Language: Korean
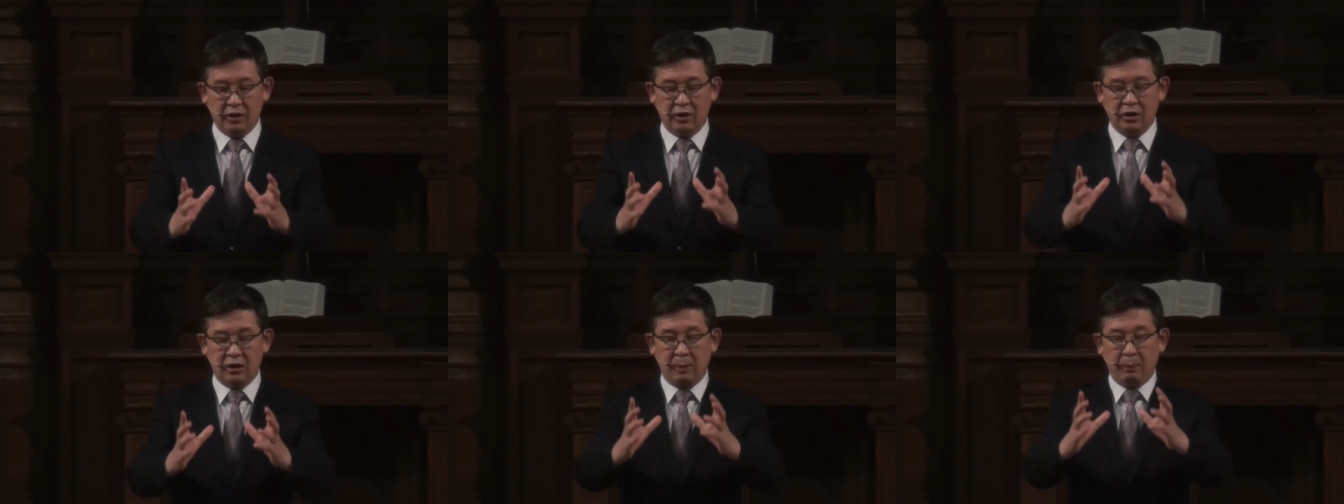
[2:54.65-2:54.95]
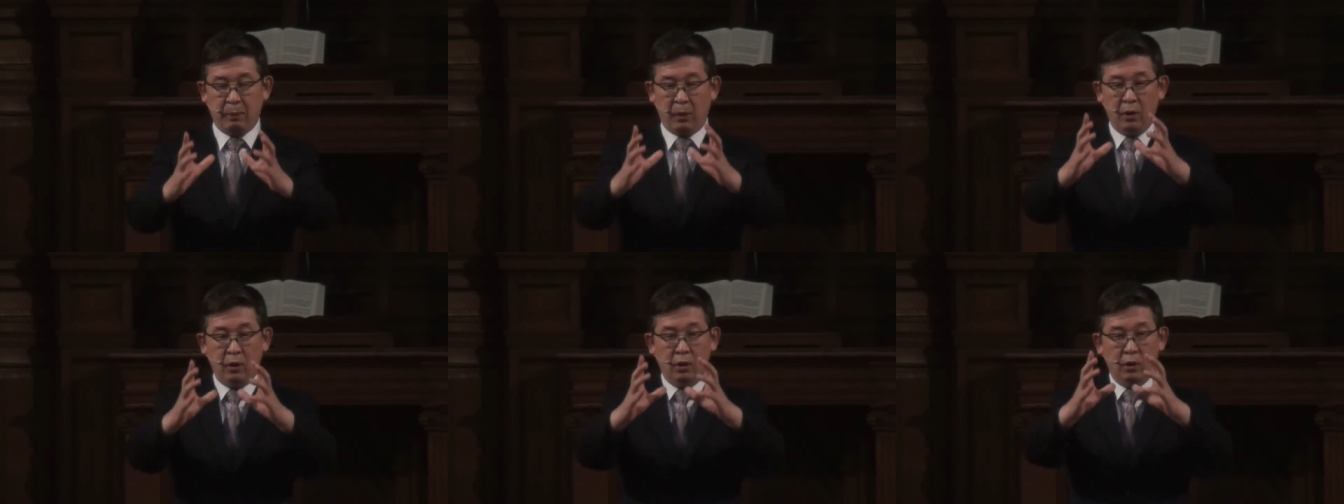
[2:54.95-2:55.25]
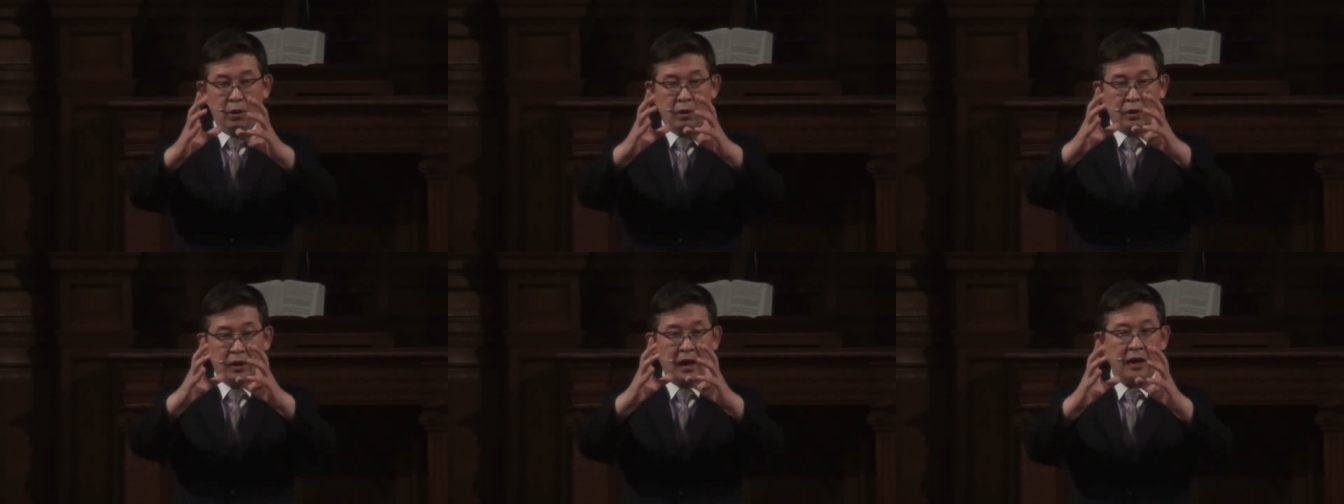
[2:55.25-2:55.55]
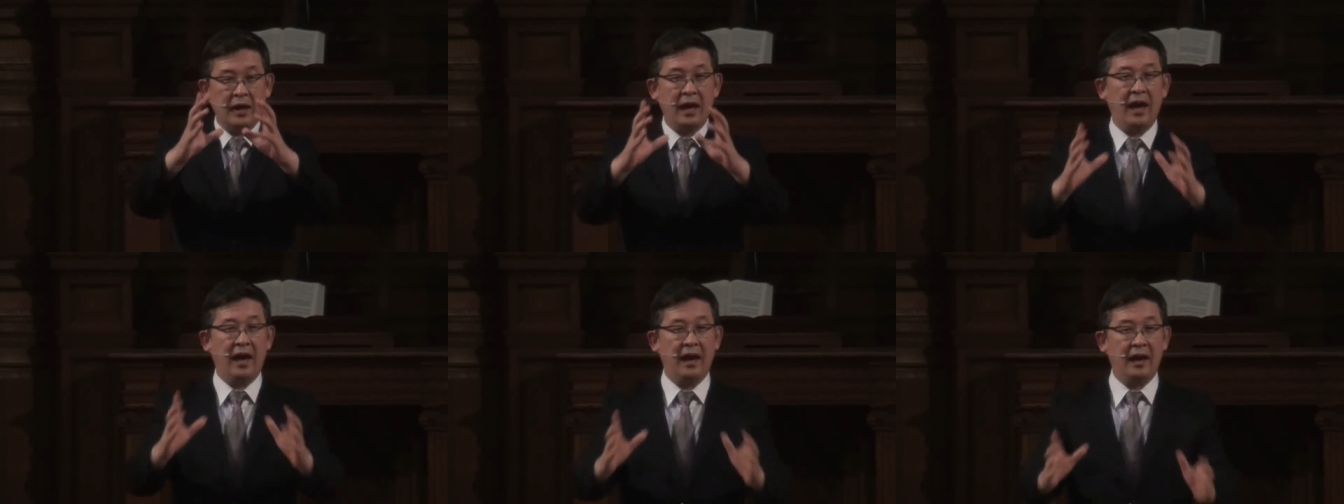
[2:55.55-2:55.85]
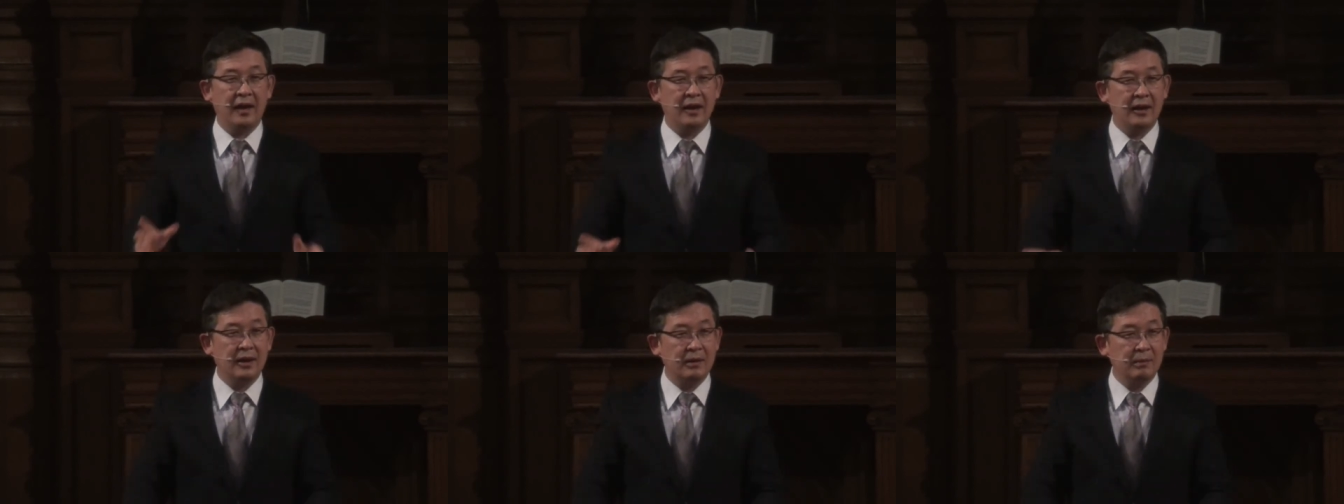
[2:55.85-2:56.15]
이렇게
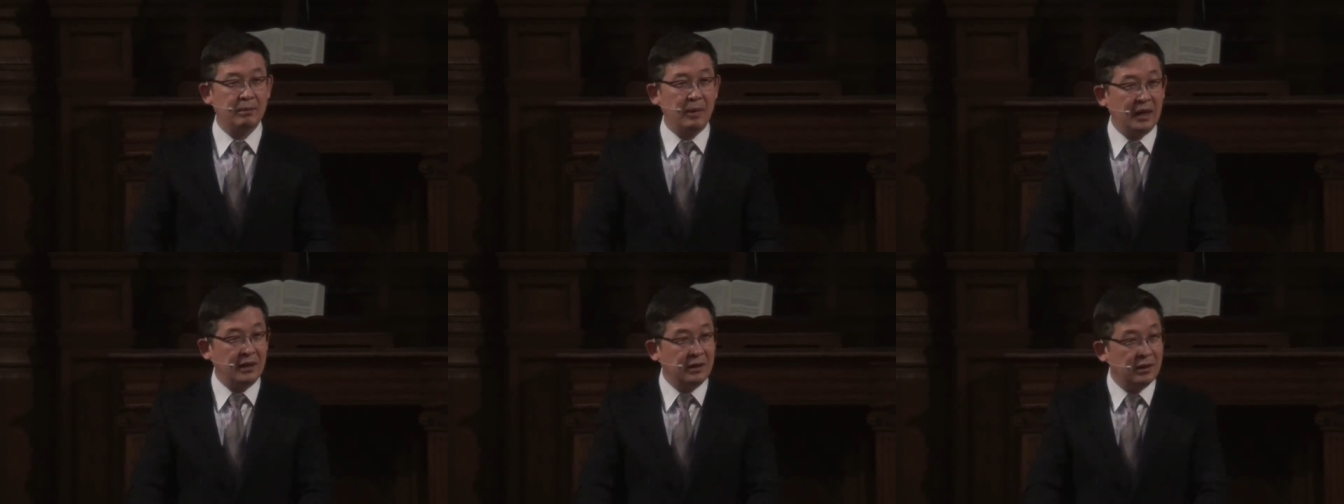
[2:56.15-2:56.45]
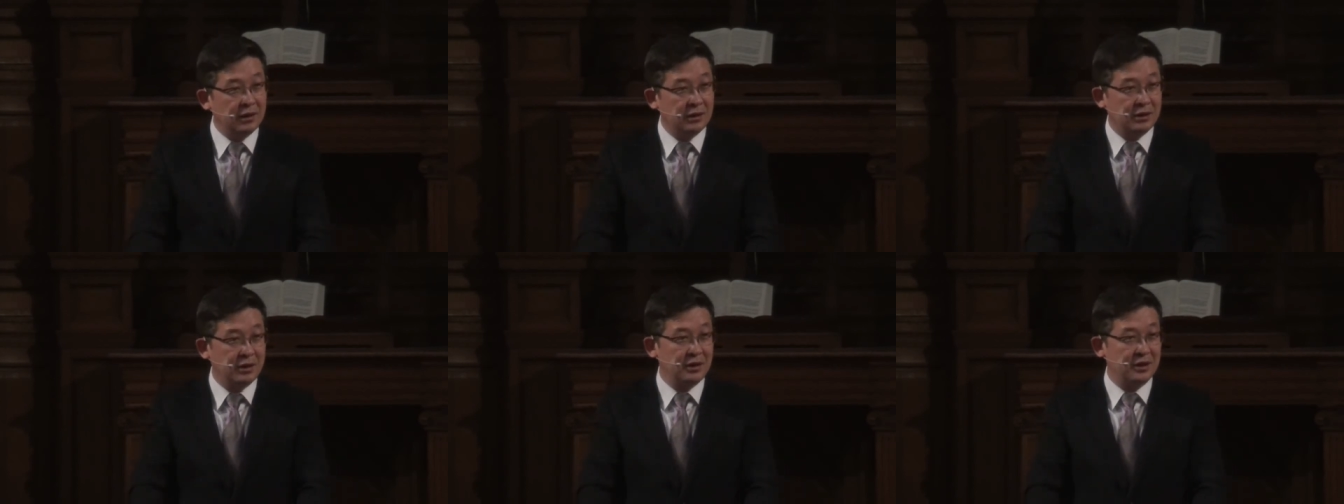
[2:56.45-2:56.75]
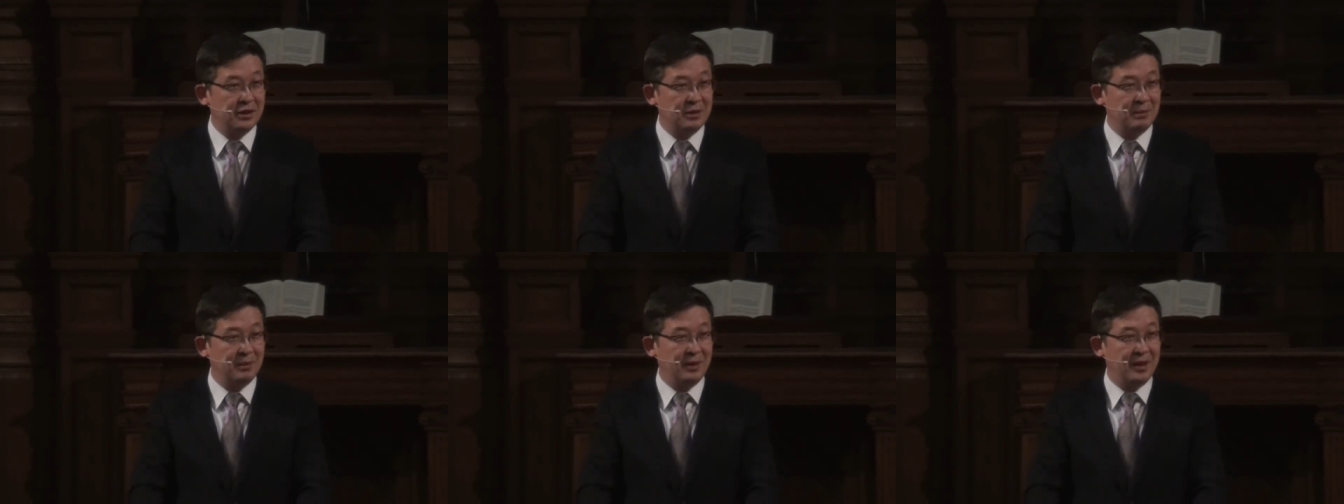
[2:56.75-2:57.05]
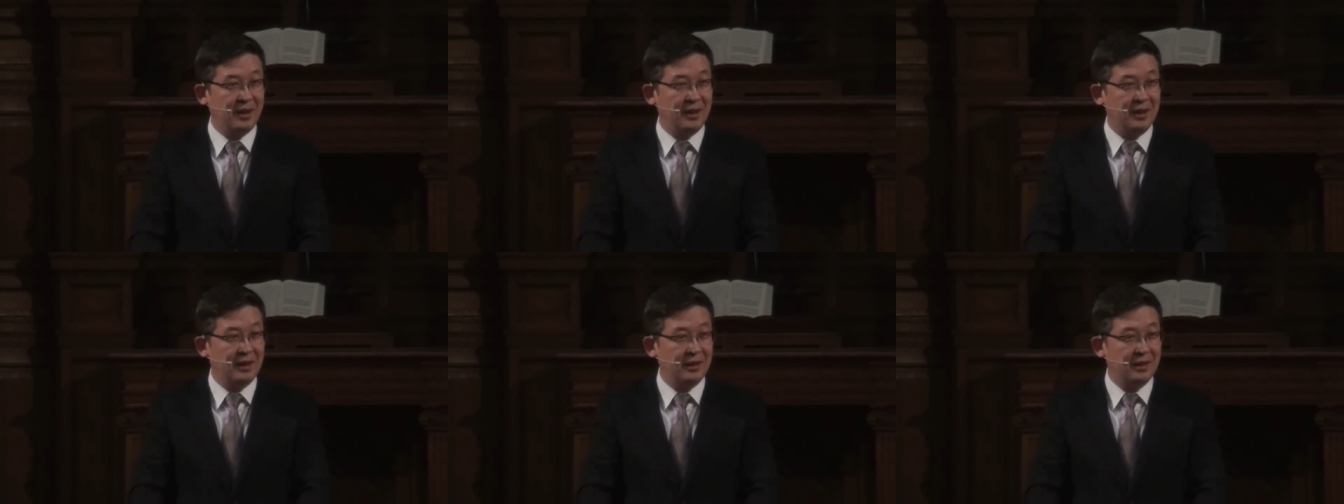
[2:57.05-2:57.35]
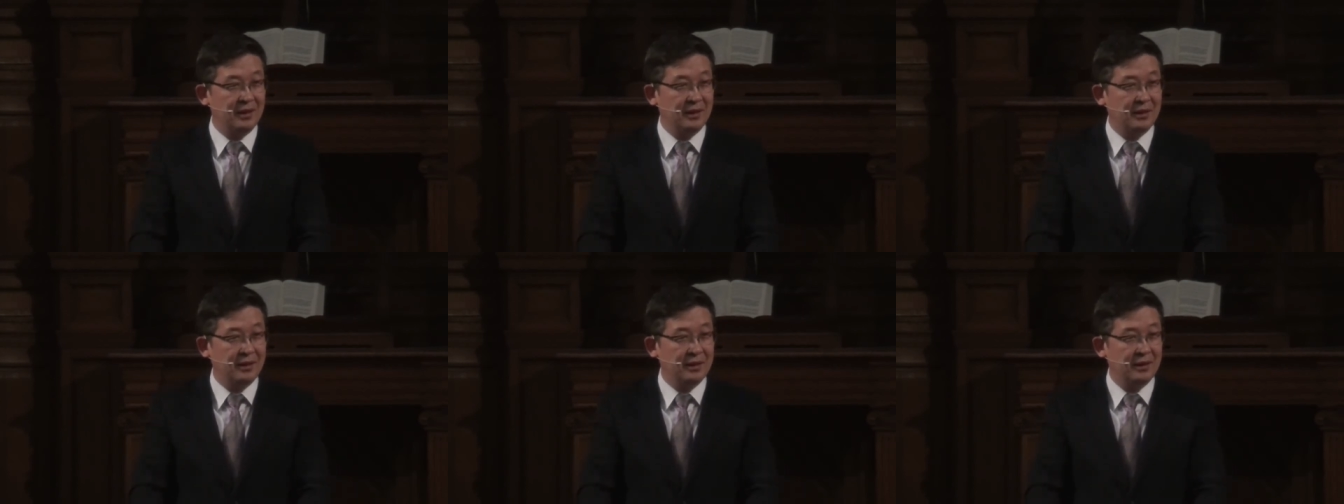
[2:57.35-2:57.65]
볼록하게 만들어져 있습니다.